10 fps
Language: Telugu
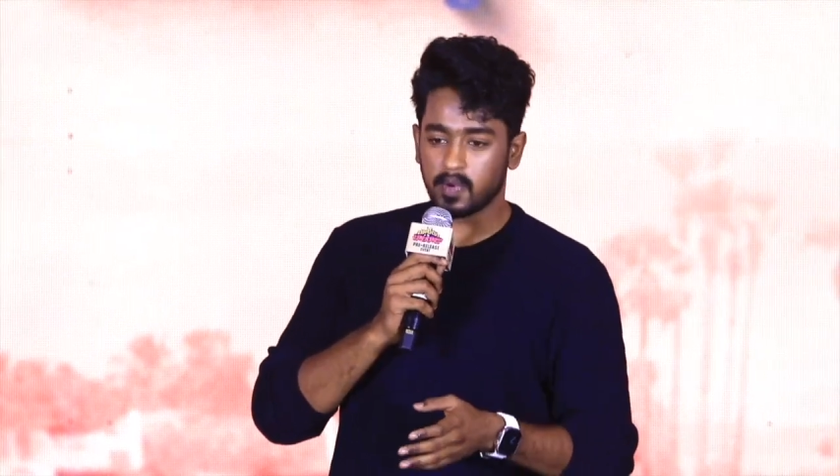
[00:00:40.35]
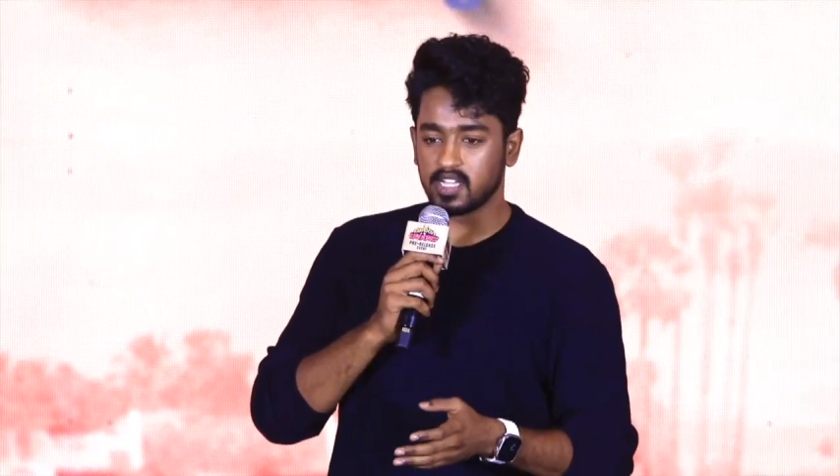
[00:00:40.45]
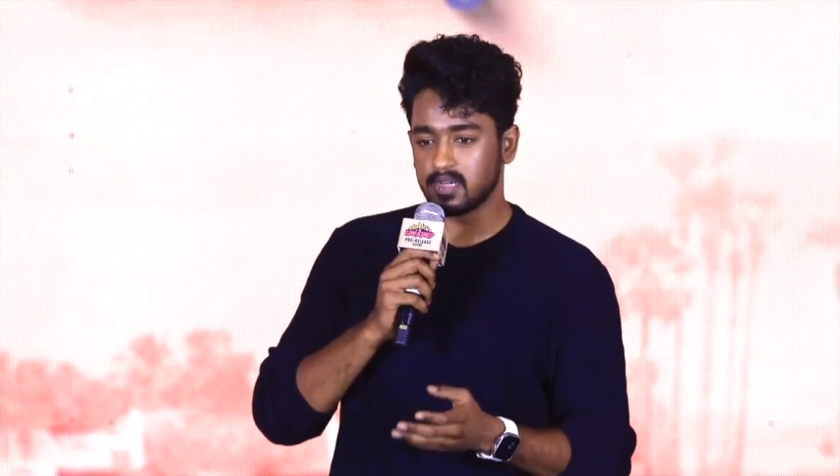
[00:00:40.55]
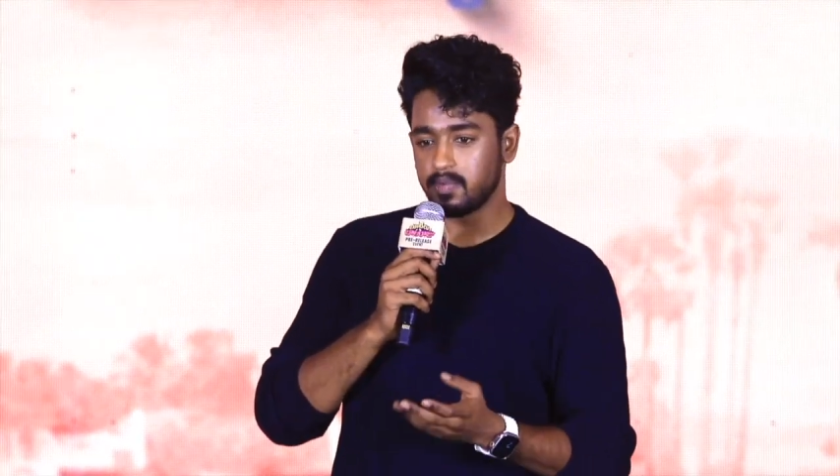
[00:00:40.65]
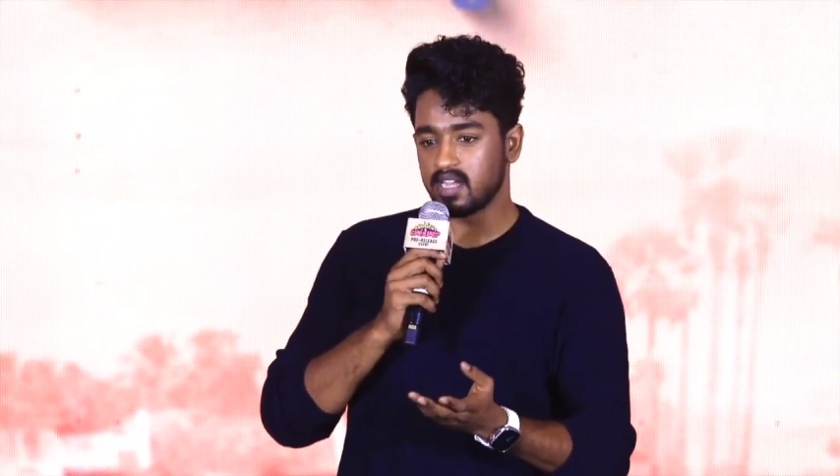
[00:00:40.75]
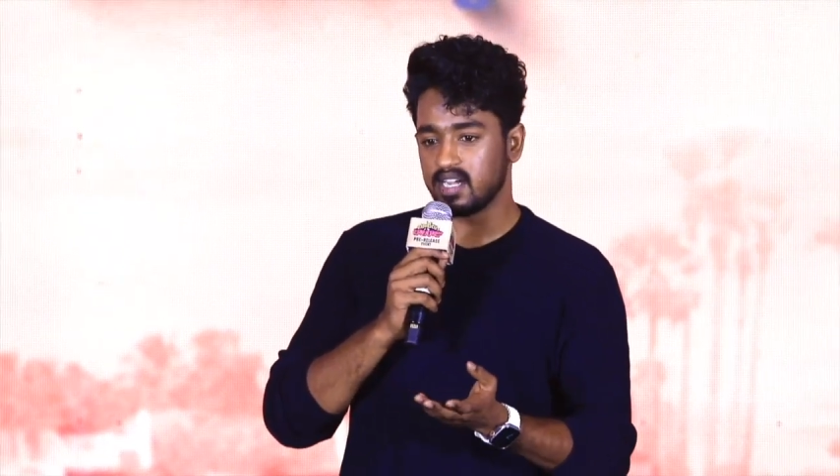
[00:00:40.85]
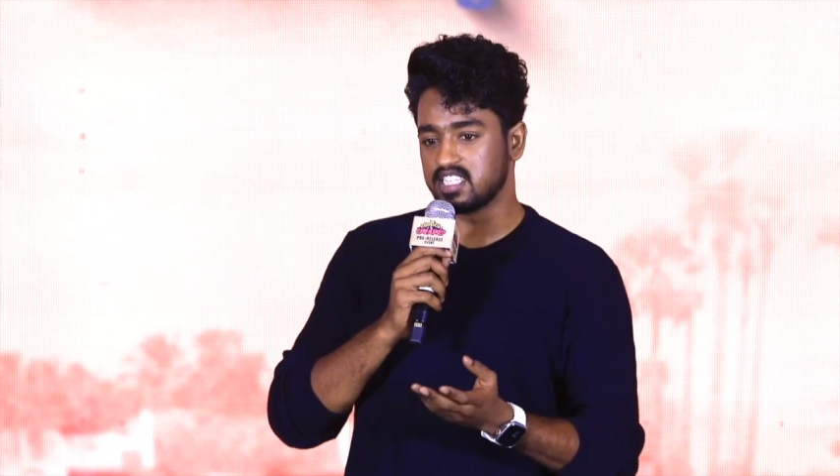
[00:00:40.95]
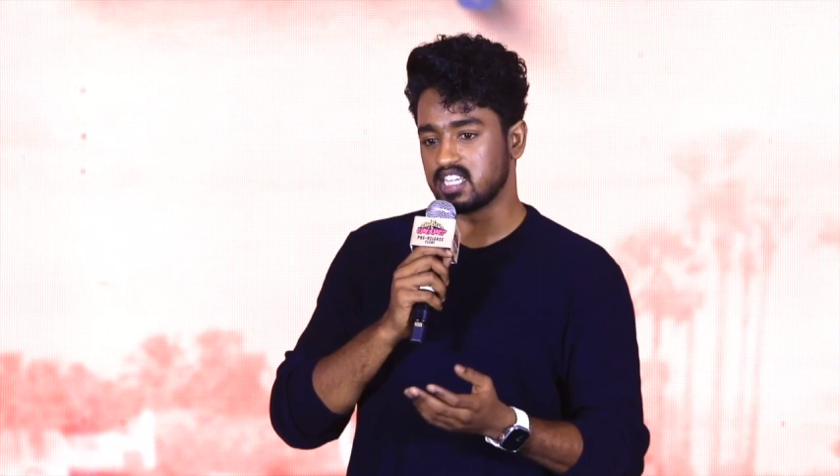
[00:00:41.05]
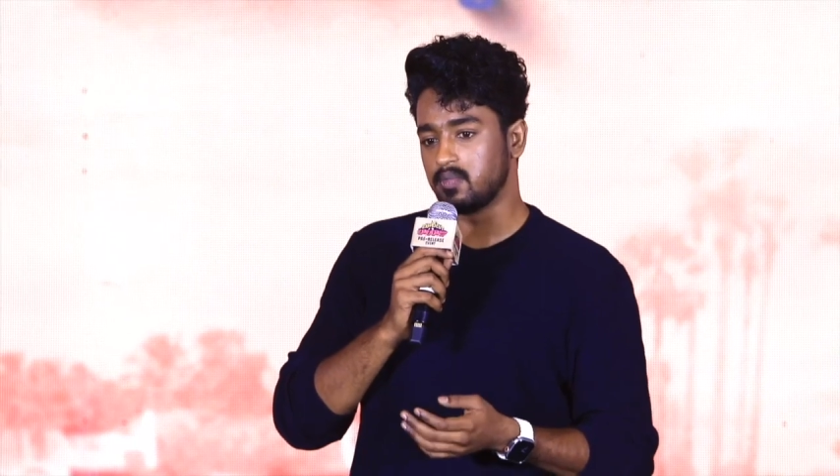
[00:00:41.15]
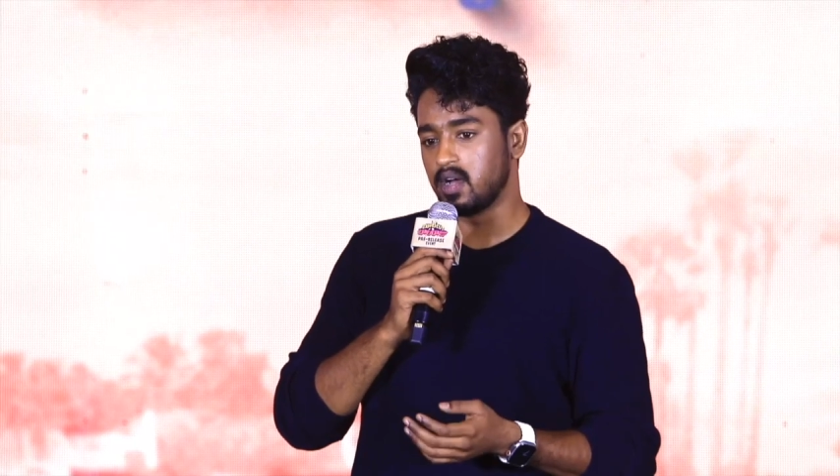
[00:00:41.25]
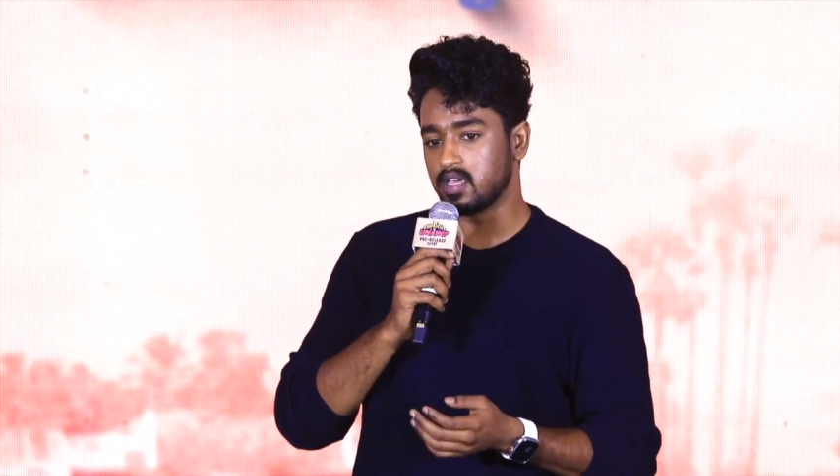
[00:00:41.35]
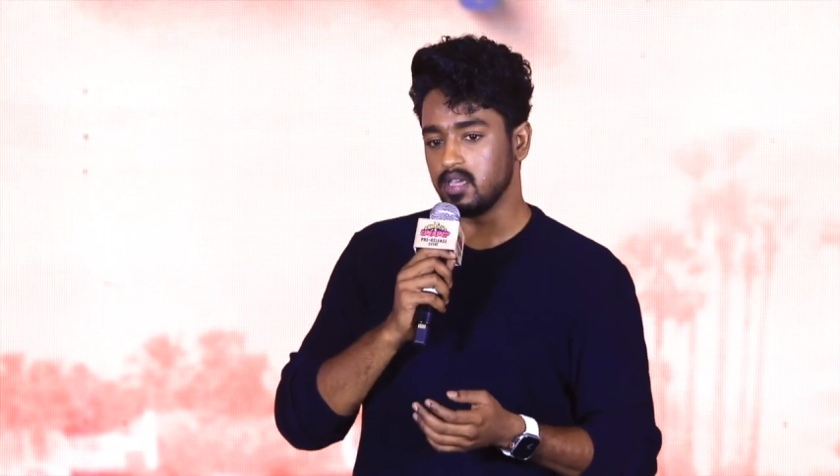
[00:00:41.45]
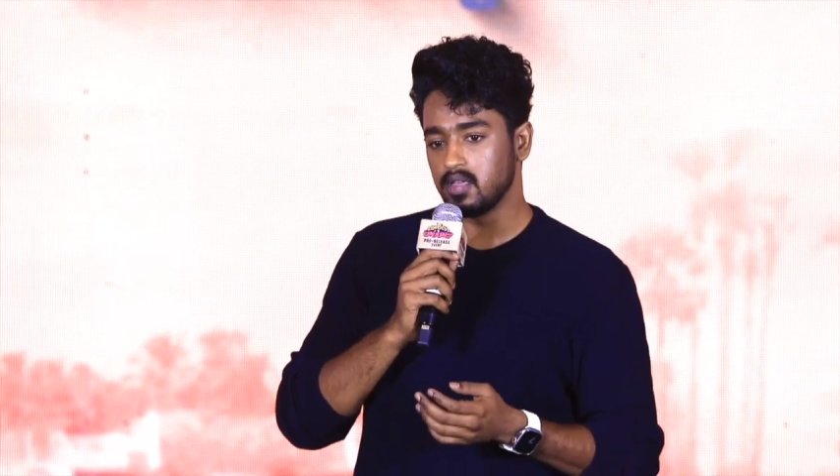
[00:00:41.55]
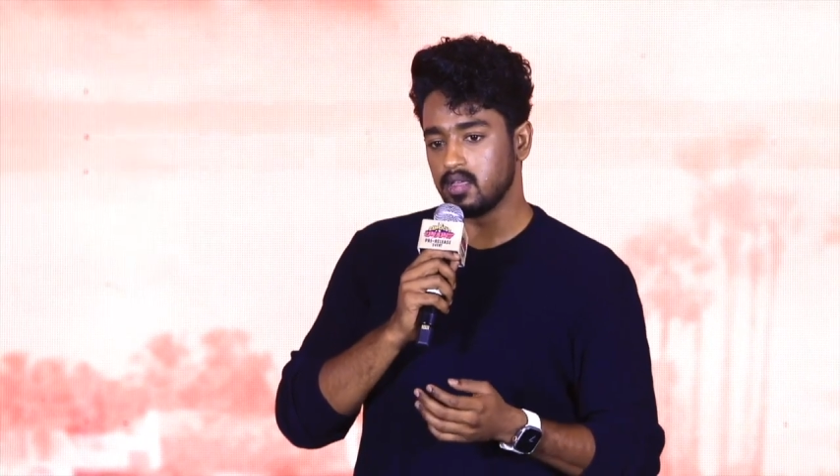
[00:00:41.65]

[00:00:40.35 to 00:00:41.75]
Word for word: పర్సెంట్ పెట్టాడు ఈ సినిమాకి